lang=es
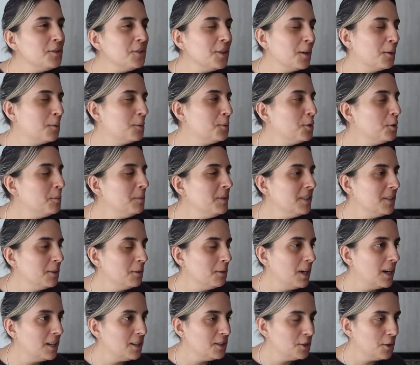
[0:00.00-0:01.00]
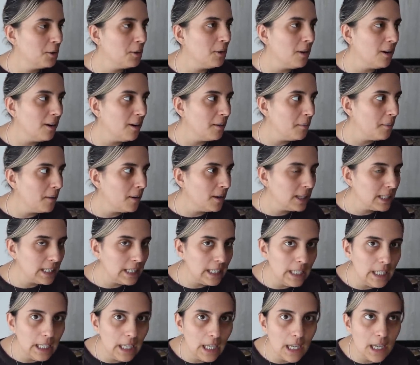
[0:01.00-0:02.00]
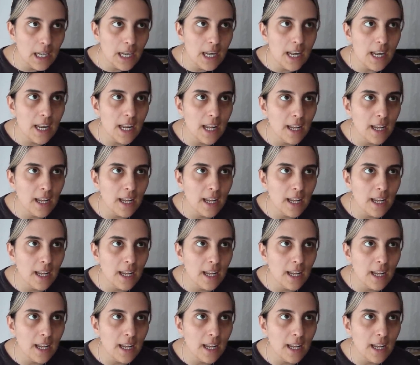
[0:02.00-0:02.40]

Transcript: escucho mi celular. Yo, ¿quién